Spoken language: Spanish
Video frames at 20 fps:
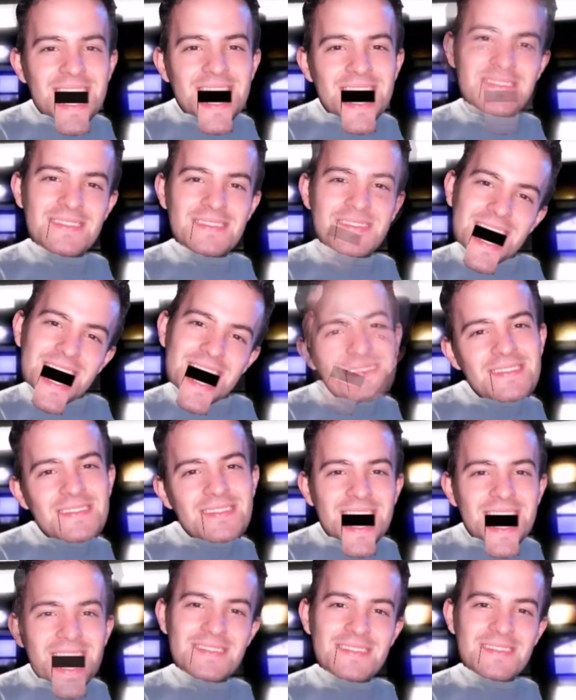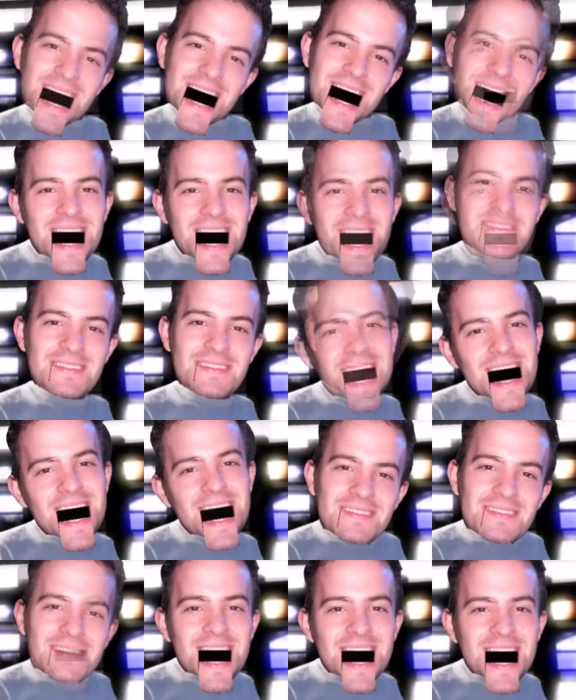Si te ha gustado este vídeo, dale a
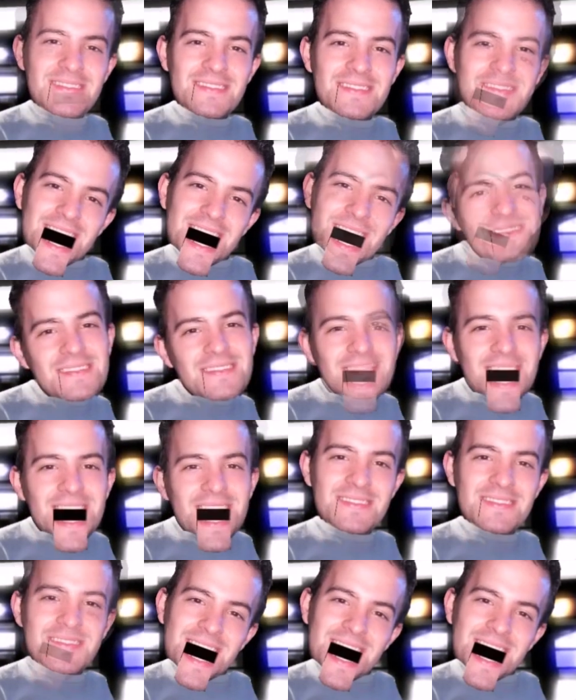like y suscríbete con campana